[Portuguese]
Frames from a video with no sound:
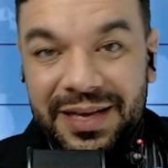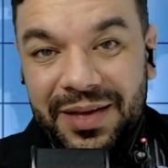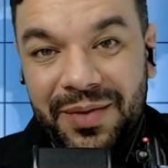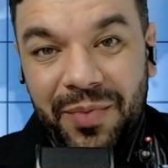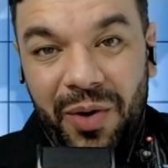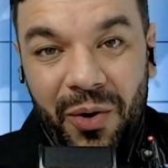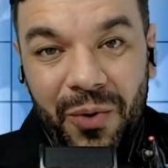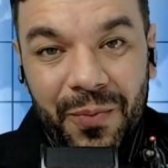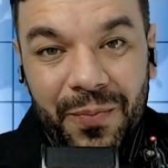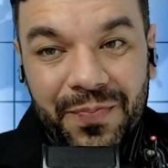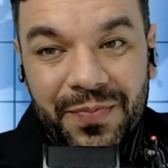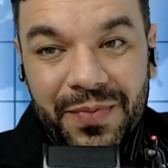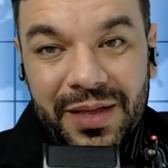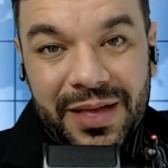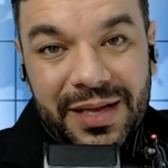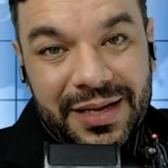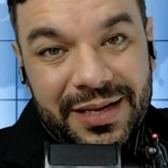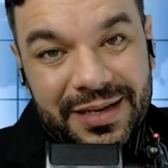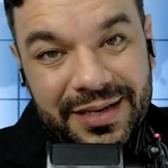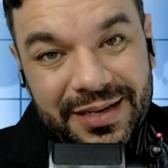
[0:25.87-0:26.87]
Bom,
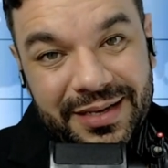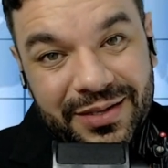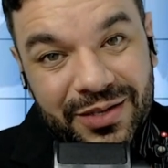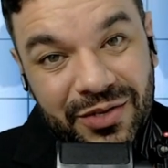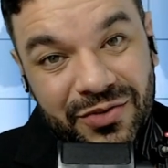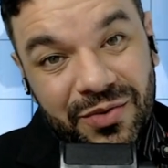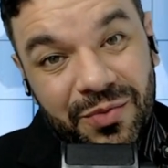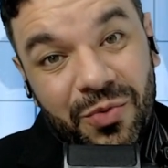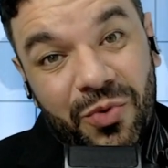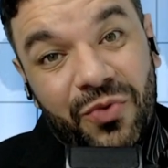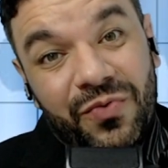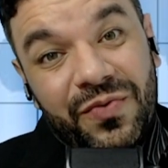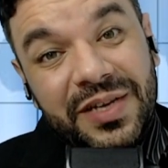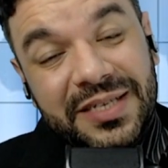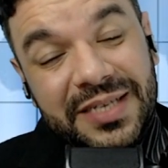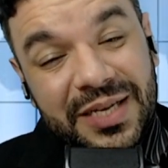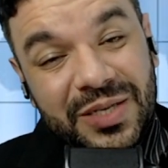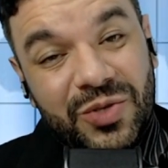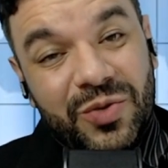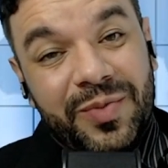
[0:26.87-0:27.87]
nós vamos
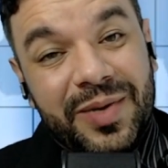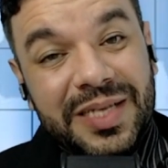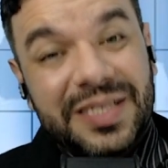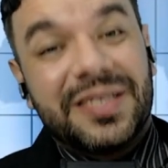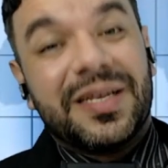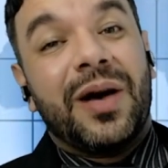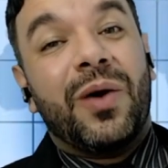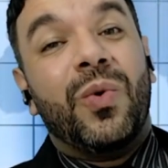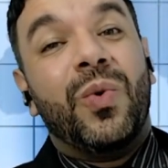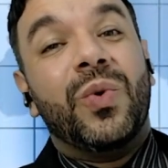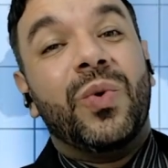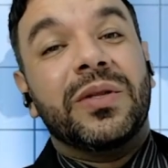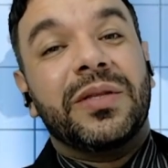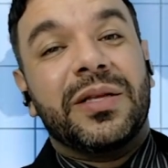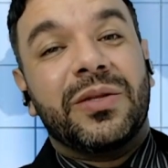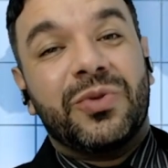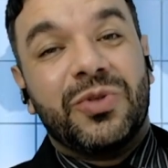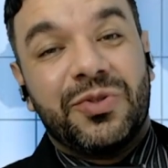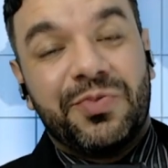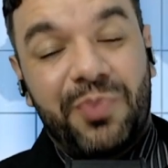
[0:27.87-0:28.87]
conversar sobre essa onda
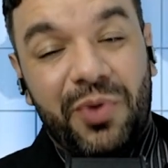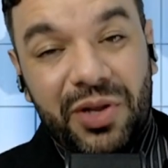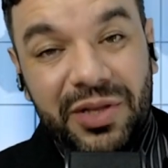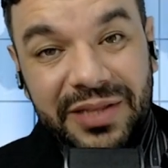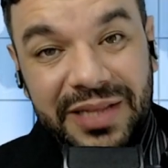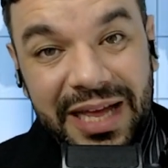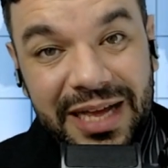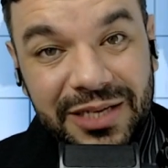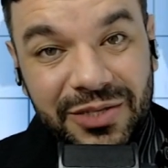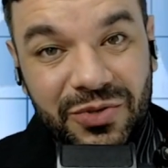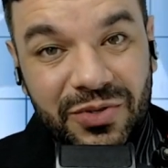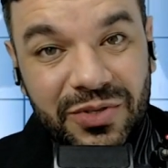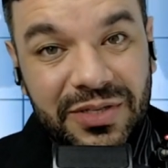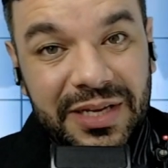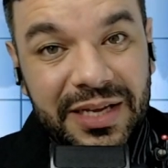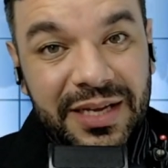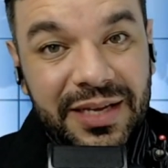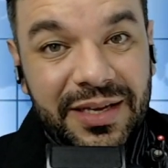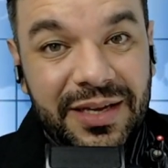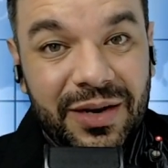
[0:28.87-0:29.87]
dos protestos
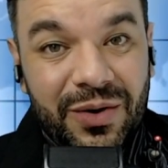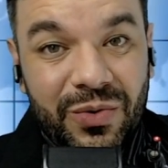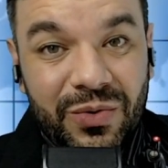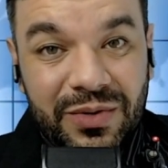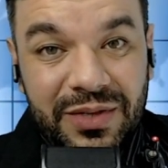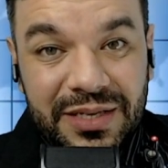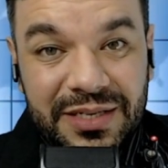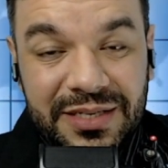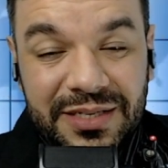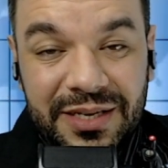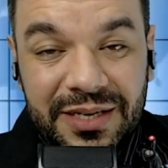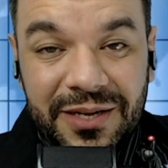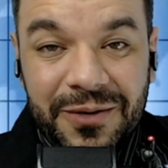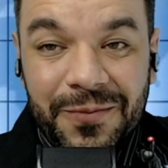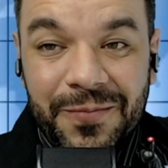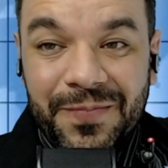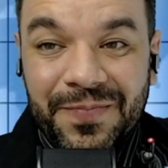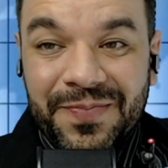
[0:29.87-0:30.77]
aí que aconteceram.